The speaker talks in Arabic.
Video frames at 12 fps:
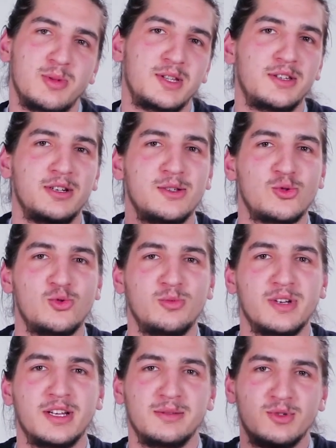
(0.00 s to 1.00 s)
يبطل يصوم
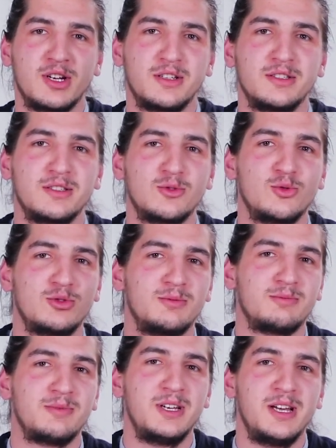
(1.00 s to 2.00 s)
يعني مشان
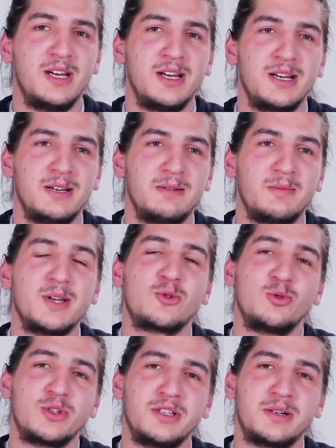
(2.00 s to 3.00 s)
يكون ما
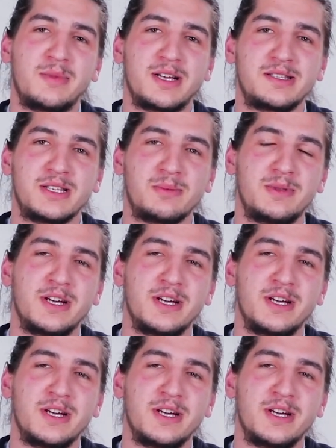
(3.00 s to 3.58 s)
يكون كثير معصب